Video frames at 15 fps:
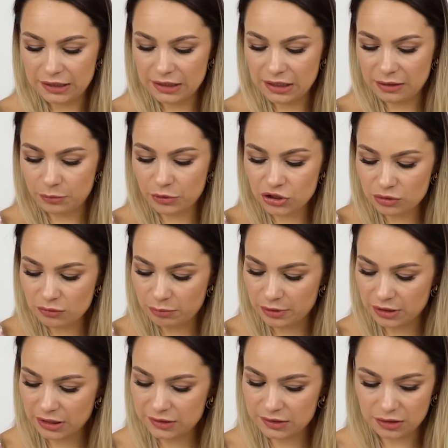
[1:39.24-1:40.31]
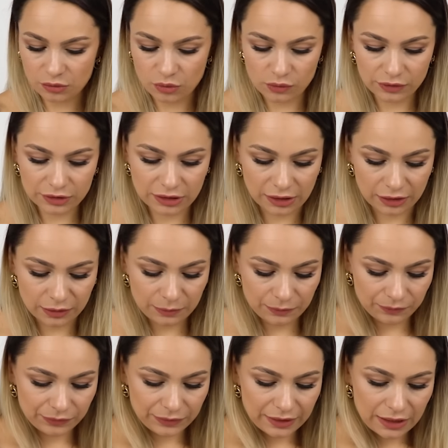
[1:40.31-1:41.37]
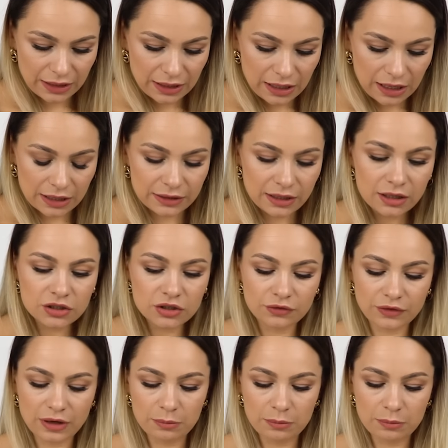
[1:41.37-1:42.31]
На обычном аппарате такого нет. А также в